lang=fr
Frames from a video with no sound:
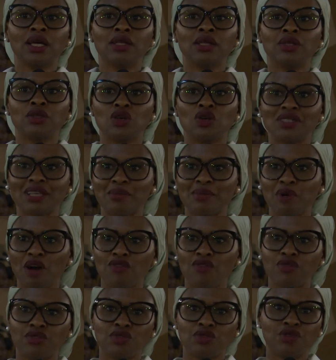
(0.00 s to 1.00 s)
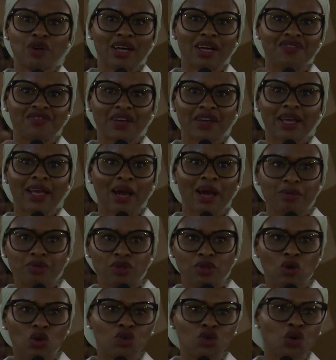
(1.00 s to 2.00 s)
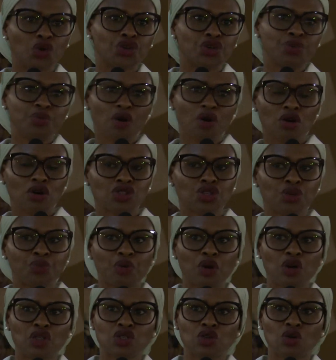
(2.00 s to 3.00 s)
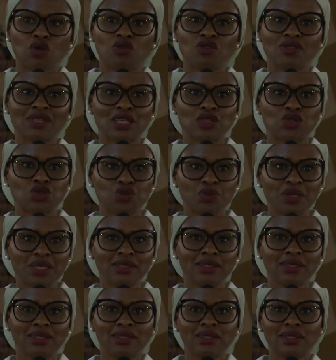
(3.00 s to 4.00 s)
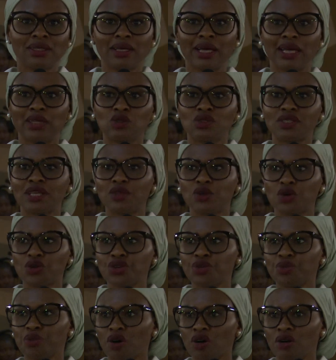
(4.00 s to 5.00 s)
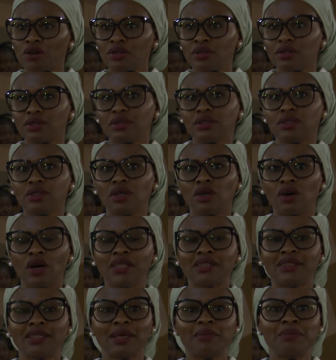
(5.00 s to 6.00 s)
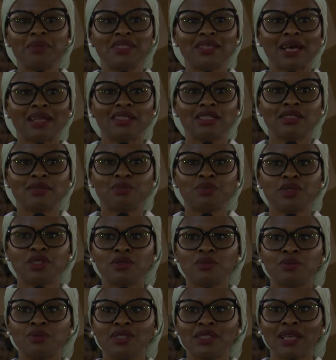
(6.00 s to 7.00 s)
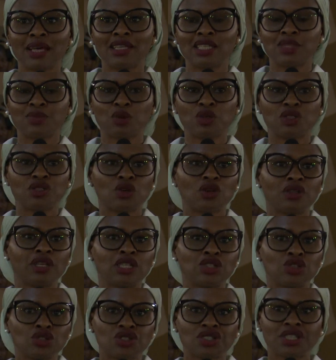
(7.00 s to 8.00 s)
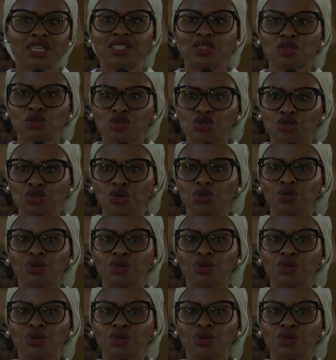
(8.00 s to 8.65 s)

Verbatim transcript: Deuxièmement, vous vous référez aux documents, je pense, qu'on vous a soumis. Et tous ces documents ont été mis à, mis à disposition des juges d'instruction